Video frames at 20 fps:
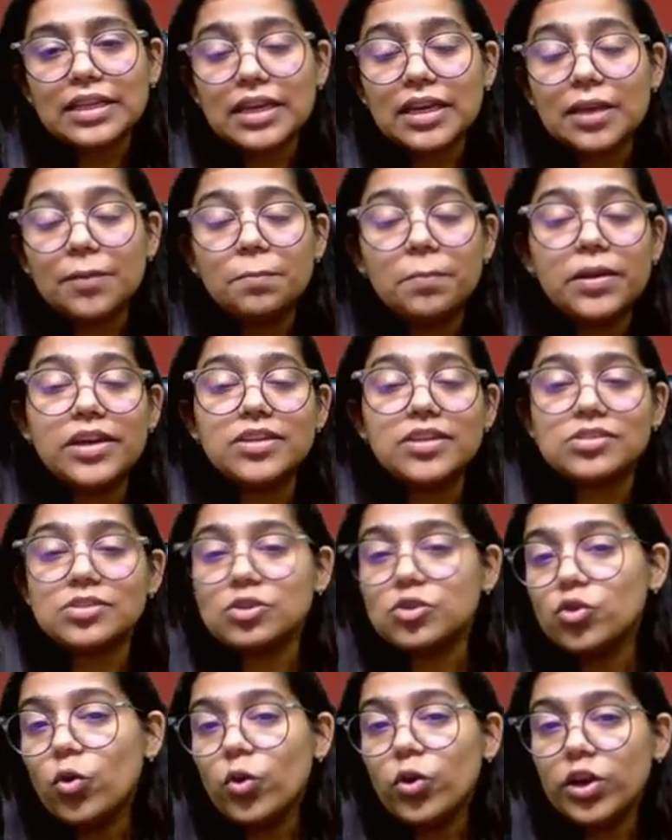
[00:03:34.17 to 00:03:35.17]
था कि प्लीज़
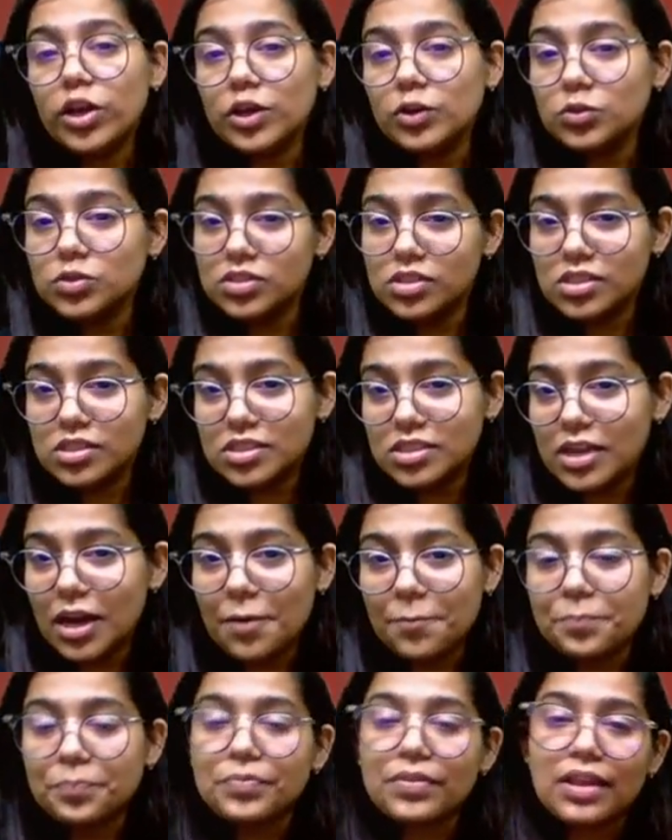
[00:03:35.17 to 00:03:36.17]
डोंट यूज़ दिस
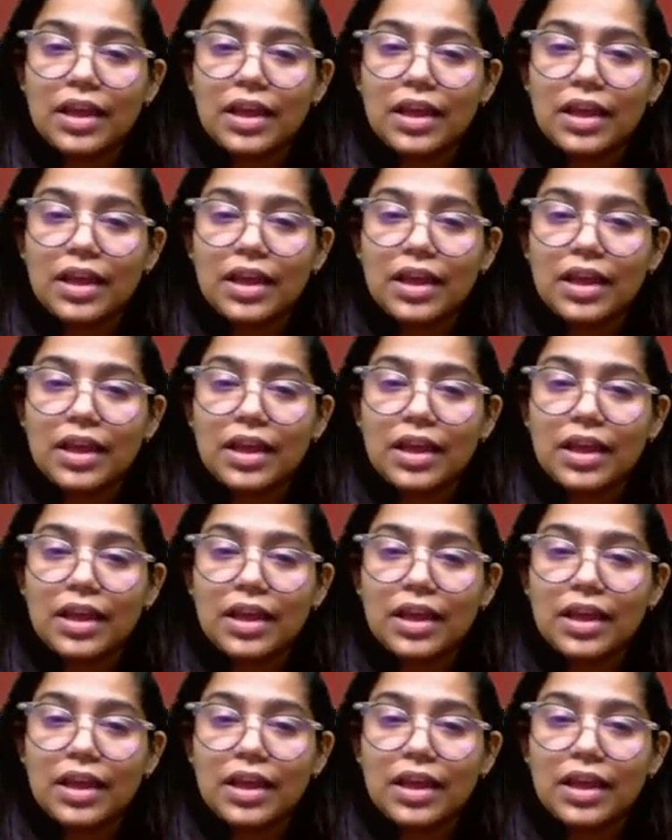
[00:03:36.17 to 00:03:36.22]
टर्म